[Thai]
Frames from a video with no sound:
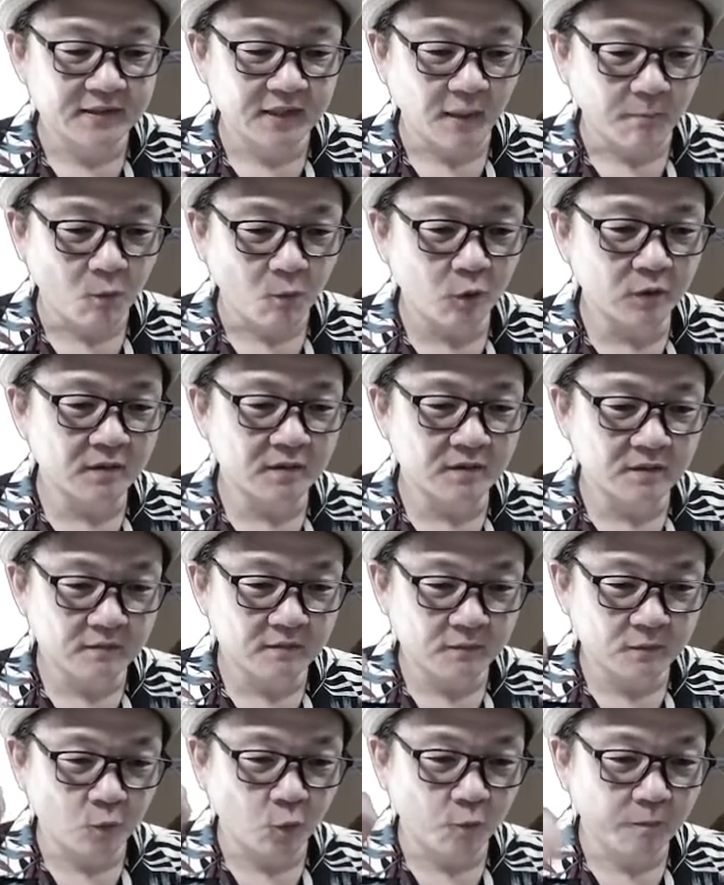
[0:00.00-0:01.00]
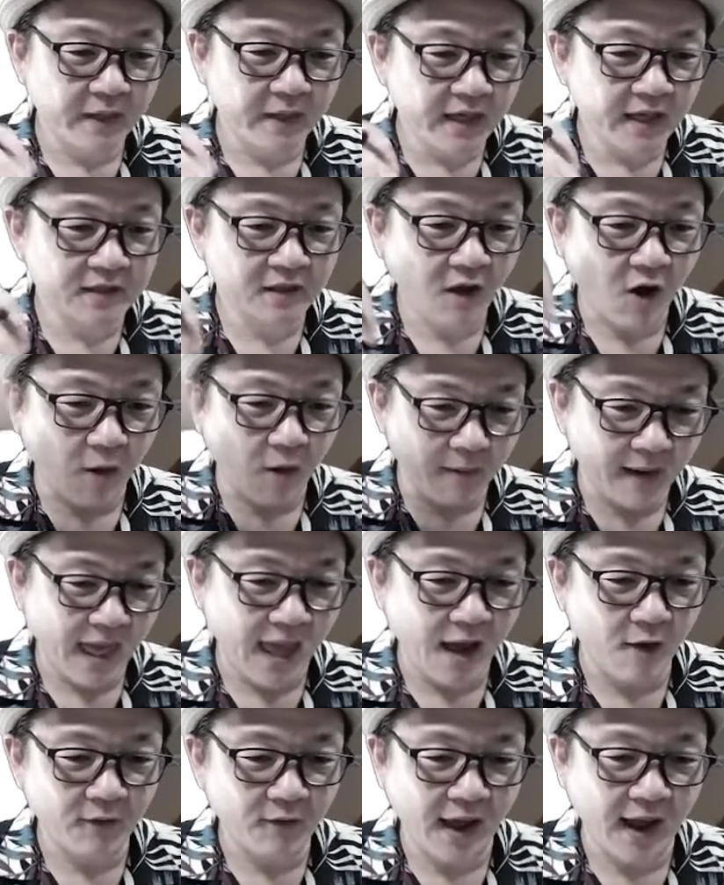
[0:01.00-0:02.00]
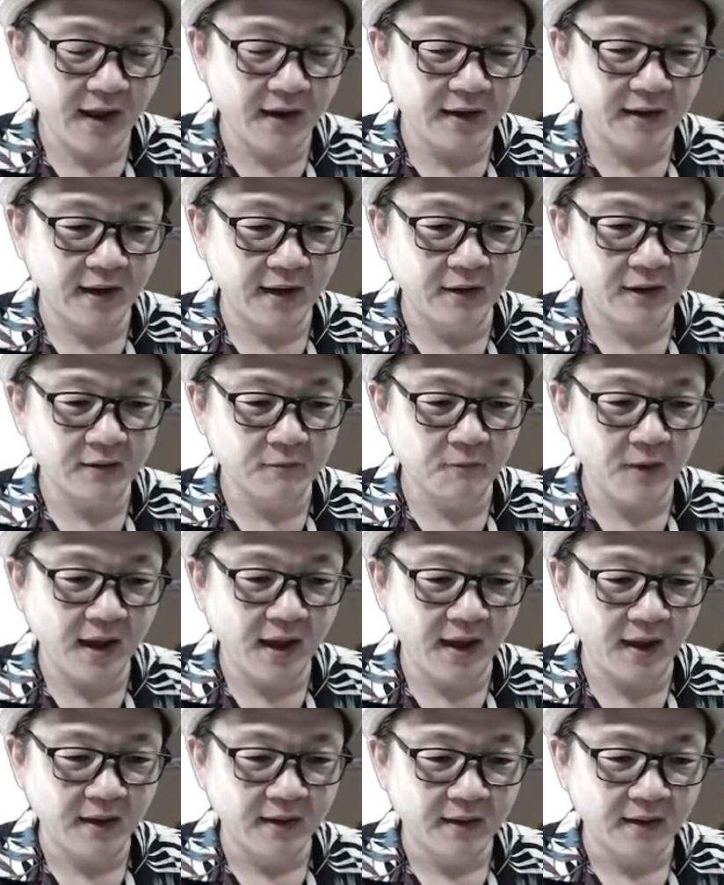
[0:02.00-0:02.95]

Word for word: สมมติคุณพี่ต่อไปแล้วนะ แล้วเกิดว่า